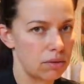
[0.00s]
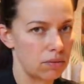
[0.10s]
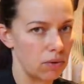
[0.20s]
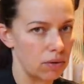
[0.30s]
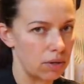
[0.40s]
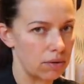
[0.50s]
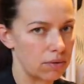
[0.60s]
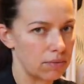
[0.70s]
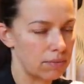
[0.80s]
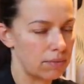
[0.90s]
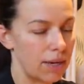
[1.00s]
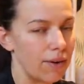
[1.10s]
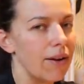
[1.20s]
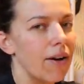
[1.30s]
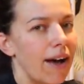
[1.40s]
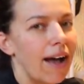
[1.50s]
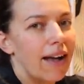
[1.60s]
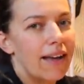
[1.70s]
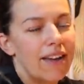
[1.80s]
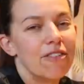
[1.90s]
Смотрит. Я говорю, Лева,
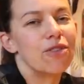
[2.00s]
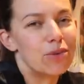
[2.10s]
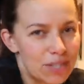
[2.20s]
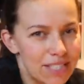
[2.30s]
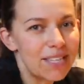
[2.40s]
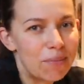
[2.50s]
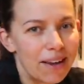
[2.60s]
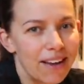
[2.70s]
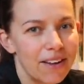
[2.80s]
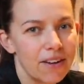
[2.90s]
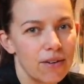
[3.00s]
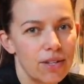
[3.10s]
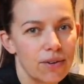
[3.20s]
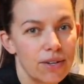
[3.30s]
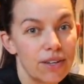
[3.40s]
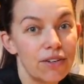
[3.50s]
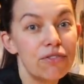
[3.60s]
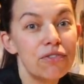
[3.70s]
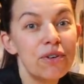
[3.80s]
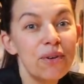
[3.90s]
вкусно тебе? Он такой,
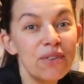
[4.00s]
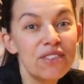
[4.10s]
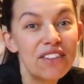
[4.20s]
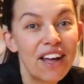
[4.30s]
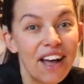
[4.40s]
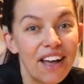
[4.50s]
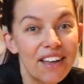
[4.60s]
вкусно.